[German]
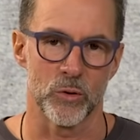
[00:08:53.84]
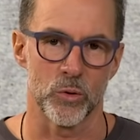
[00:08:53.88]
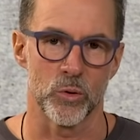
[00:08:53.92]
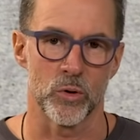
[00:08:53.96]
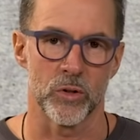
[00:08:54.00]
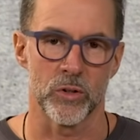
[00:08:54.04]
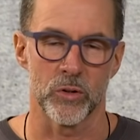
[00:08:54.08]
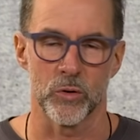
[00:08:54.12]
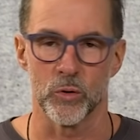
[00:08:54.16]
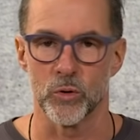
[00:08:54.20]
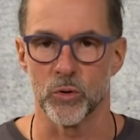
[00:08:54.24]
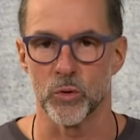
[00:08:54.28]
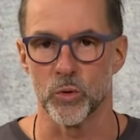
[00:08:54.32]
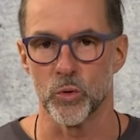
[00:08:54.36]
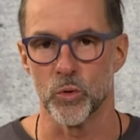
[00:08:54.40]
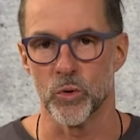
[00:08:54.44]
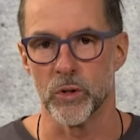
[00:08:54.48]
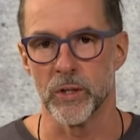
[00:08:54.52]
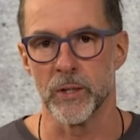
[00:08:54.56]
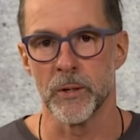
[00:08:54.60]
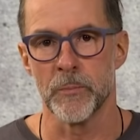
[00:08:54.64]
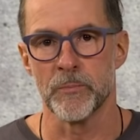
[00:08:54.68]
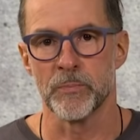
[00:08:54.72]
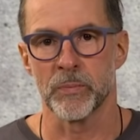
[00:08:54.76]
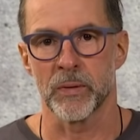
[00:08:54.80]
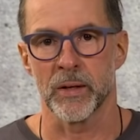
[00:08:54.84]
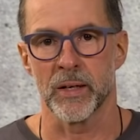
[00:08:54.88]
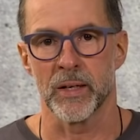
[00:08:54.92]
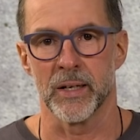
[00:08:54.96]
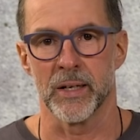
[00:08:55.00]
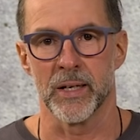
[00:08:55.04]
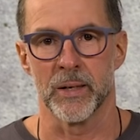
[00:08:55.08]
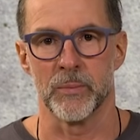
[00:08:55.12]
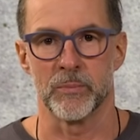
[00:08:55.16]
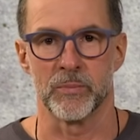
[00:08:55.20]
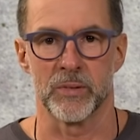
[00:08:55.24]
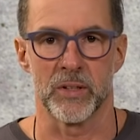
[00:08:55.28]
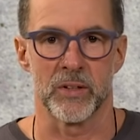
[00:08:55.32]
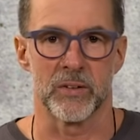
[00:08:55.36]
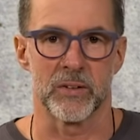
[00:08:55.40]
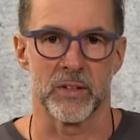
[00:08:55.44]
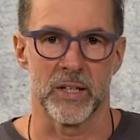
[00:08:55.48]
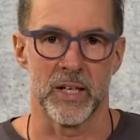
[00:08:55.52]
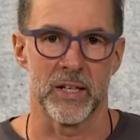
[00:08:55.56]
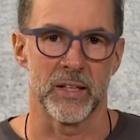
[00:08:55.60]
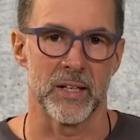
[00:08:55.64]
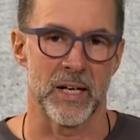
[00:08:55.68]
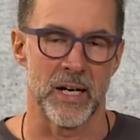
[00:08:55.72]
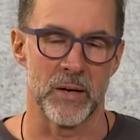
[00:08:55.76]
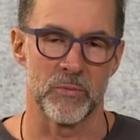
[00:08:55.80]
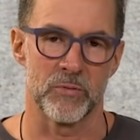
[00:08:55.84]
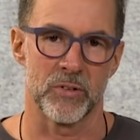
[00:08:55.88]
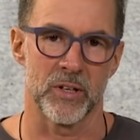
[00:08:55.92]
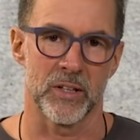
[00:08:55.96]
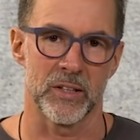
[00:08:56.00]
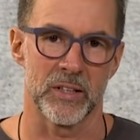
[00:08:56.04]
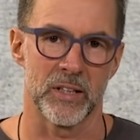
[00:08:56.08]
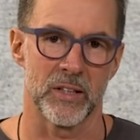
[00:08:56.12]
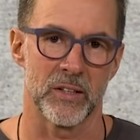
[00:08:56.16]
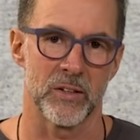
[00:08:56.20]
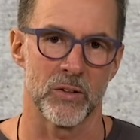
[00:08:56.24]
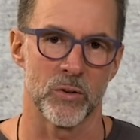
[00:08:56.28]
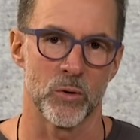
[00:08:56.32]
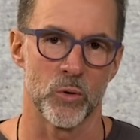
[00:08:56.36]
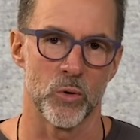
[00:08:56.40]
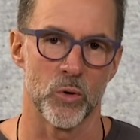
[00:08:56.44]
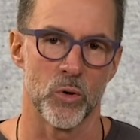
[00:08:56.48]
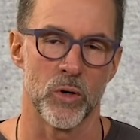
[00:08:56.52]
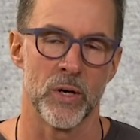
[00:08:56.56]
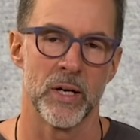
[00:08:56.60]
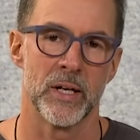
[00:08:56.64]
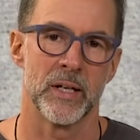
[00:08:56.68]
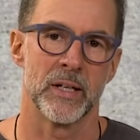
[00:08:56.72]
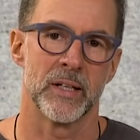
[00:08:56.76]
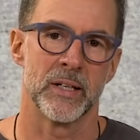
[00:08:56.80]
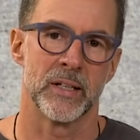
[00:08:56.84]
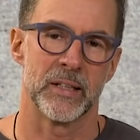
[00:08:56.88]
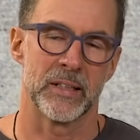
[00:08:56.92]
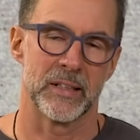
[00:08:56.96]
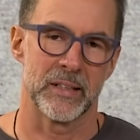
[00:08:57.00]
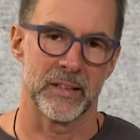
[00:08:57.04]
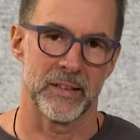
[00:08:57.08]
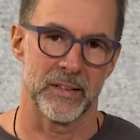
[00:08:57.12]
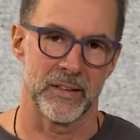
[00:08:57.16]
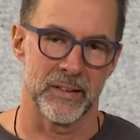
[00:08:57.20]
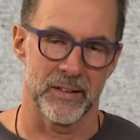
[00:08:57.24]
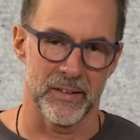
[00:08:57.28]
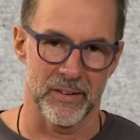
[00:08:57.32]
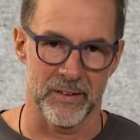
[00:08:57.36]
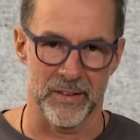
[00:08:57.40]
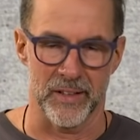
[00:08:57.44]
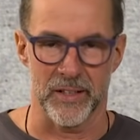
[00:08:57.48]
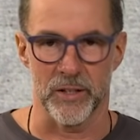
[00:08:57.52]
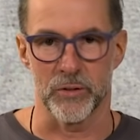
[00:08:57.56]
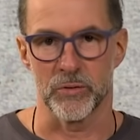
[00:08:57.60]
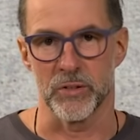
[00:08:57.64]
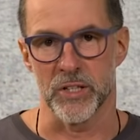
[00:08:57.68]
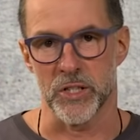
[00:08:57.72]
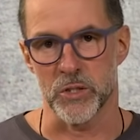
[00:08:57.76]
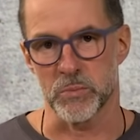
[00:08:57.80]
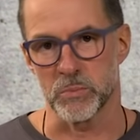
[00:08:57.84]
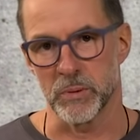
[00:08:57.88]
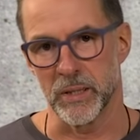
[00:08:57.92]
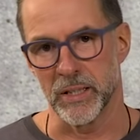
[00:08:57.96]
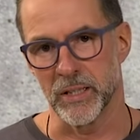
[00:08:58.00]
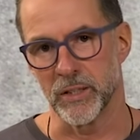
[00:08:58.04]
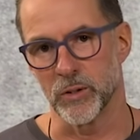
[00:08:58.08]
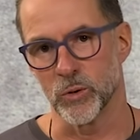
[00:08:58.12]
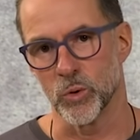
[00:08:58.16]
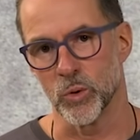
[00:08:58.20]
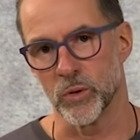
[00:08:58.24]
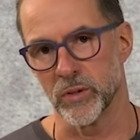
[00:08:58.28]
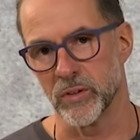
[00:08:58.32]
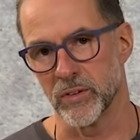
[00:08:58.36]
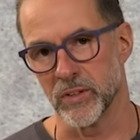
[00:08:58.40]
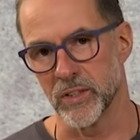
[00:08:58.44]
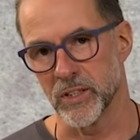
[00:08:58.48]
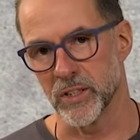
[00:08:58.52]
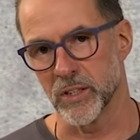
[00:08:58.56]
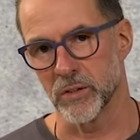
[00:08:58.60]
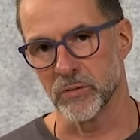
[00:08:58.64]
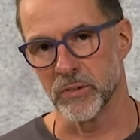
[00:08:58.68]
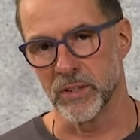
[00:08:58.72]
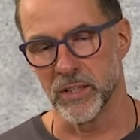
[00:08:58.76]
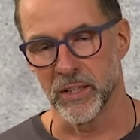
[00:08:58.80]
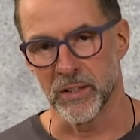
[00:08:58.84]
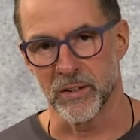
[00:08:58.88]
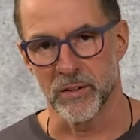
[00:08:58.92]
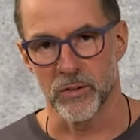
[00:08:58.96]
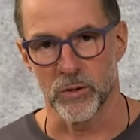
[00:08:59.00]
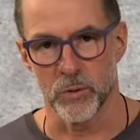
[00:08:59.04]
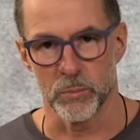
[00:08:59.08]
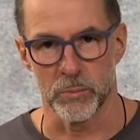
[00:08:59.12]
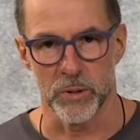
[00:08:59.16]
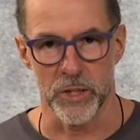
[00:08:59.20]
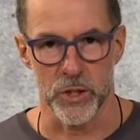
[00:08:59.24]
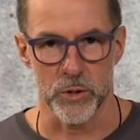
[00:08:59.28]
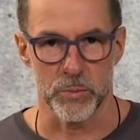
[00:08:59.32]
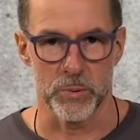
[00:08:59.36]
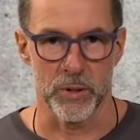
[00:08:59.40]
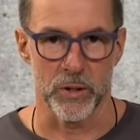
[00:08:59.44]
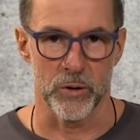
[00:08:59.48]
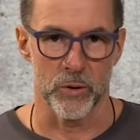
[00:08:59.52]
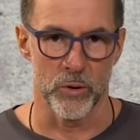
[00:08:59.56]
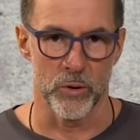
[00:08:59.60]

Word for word: Zucht zu tun. Ähm, das geht einfach nicht so, sage ich fast mal, idiotensicher wie jetzt zum Beispiel